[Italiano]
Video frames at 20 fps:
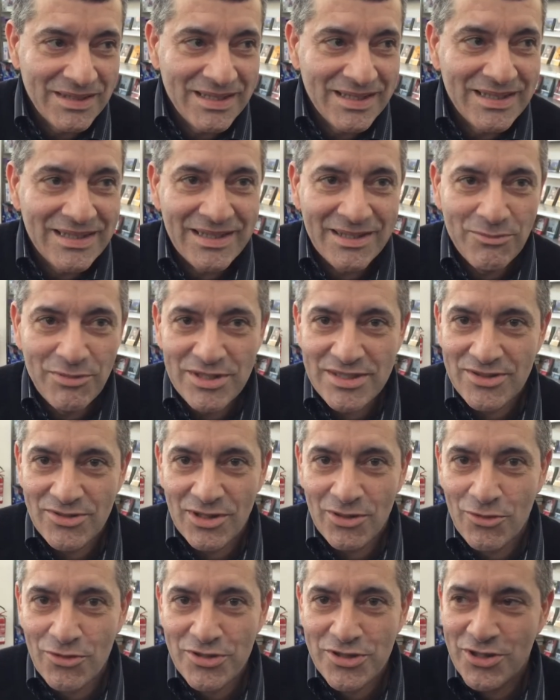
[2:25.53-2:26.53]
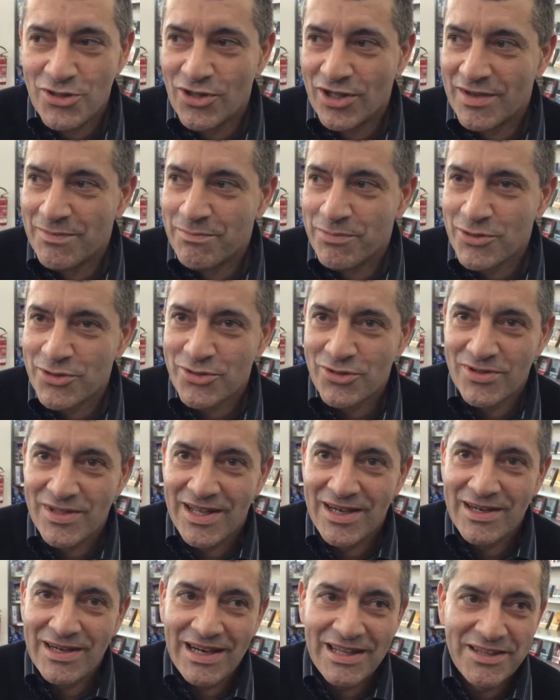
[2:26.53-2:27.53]
e questo è il consiglio che posso
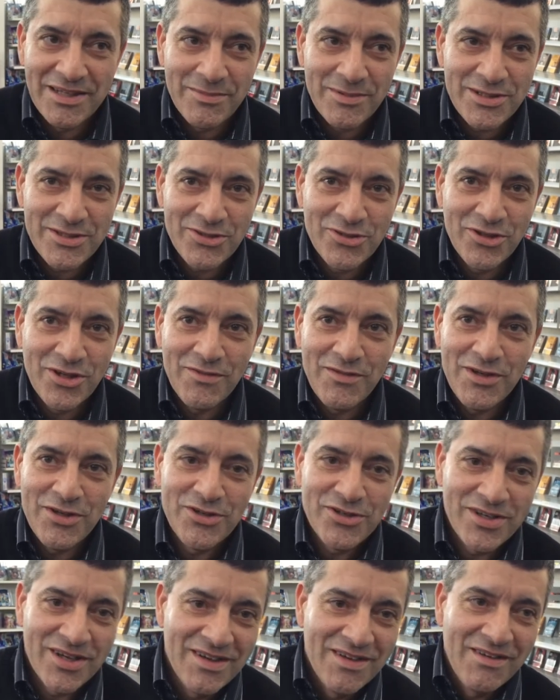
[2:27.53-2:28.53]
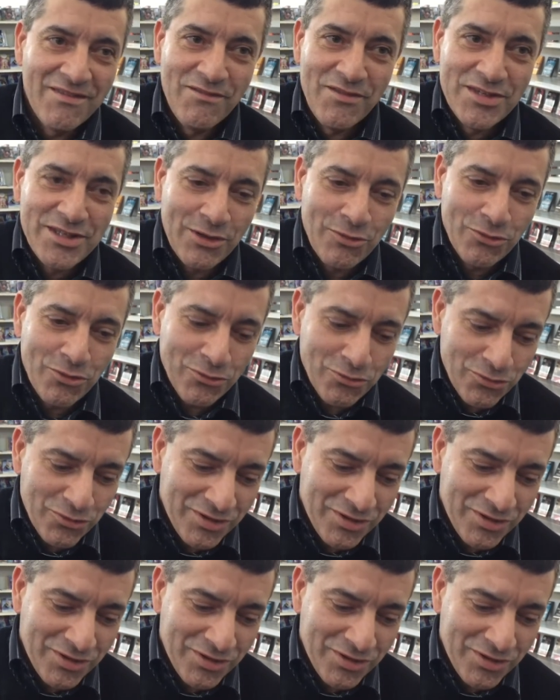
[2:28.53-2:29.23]
dare. Grande passione, amici. Vi saluto